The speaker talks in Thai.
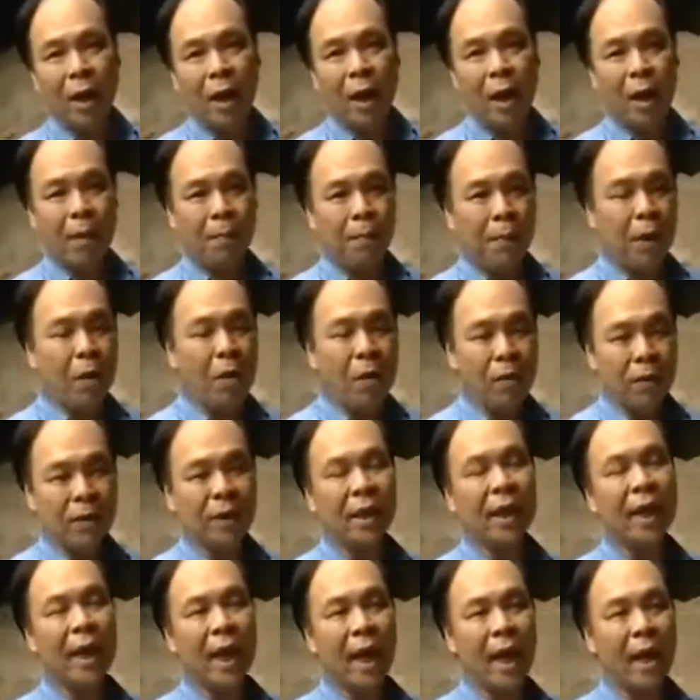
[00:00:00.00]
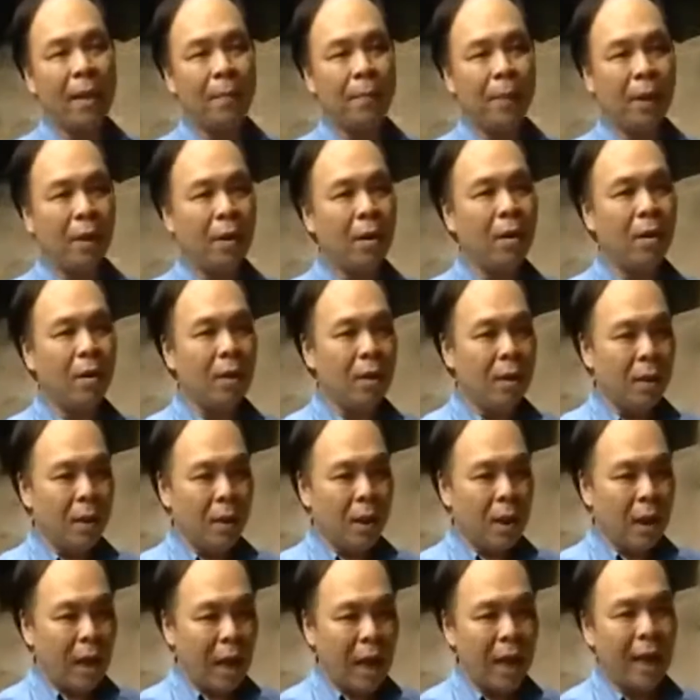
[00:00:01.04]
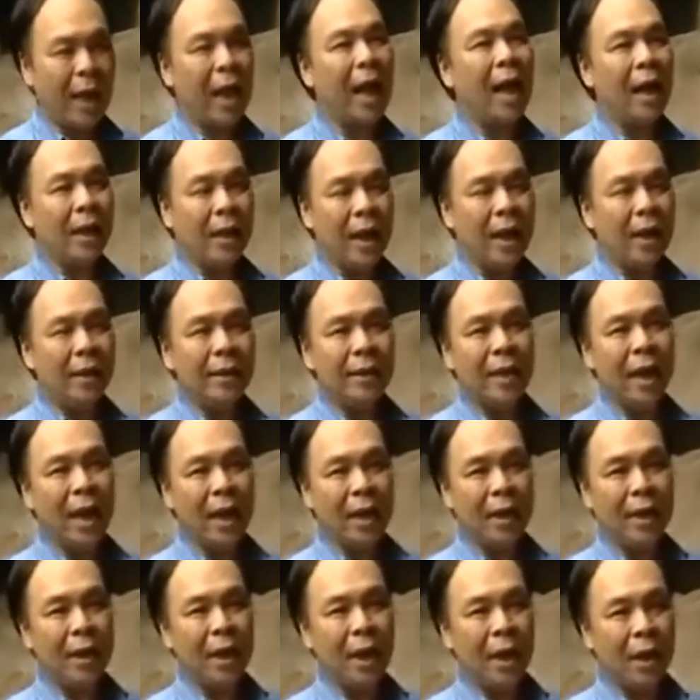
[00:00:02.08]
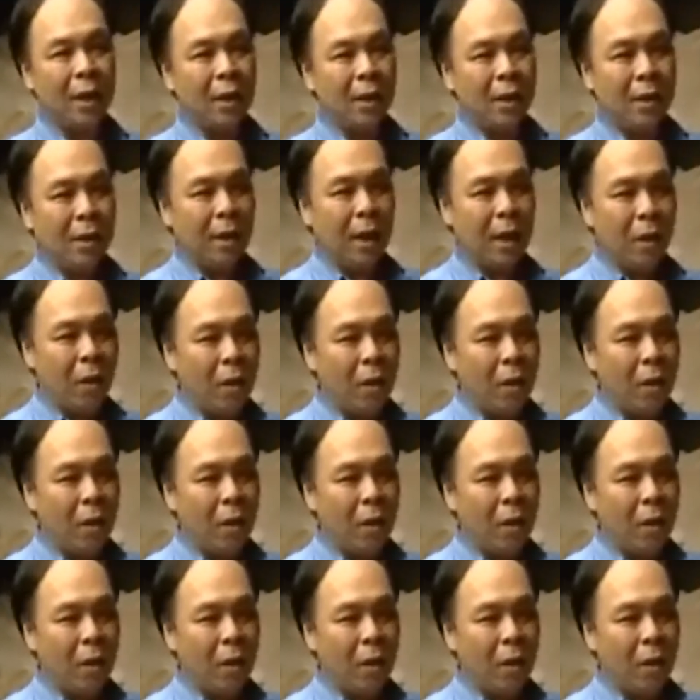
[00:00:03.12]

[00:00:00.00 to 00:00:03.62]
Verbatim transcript: นะครับแล้วห้องจะแคบแล้วก็อากาศหายใจเนี่ย